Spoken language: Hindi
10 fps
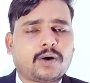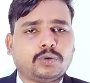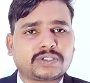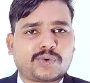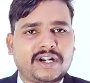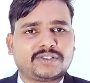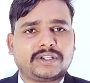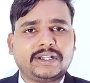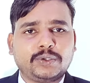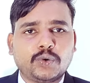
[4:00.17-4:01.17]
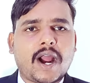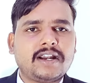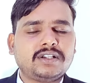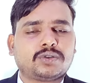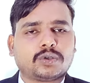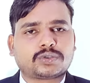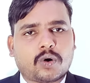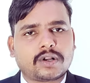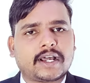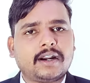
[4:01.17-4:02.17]
हैं या कुछ स्टूडेंट इन न्यू आई को
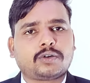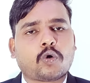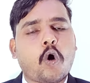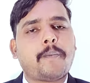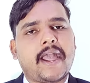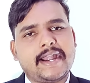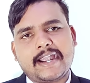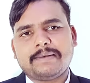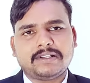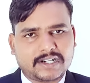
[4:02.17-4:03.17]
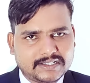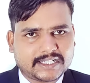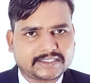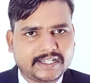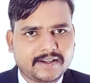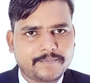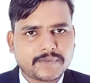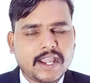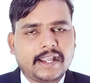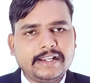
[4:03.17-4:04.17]
छोड़कर टॉप एन में चले जाते
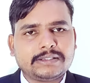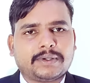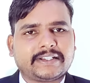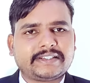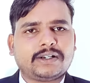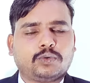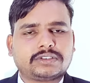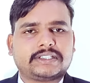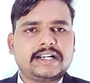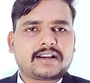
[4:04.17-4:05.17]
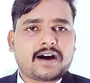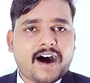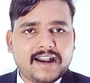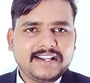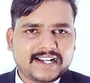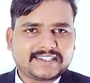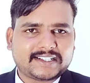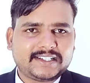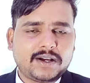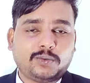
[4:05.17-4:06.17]
हैं इस वजह से कुछ सीट खाली रह
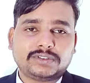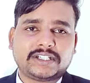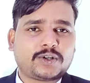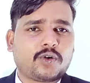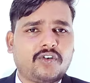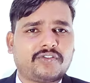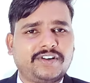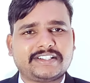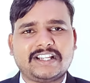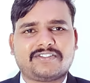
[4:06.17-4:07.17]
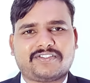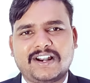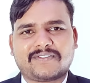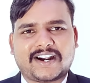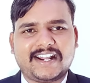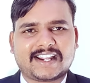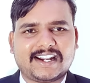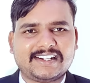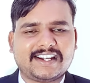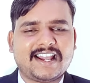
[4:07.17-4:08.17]
जाती है उन सीटों को फिर से फिलअप करने
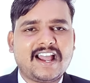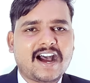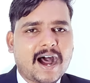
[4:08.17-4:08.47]
के लिए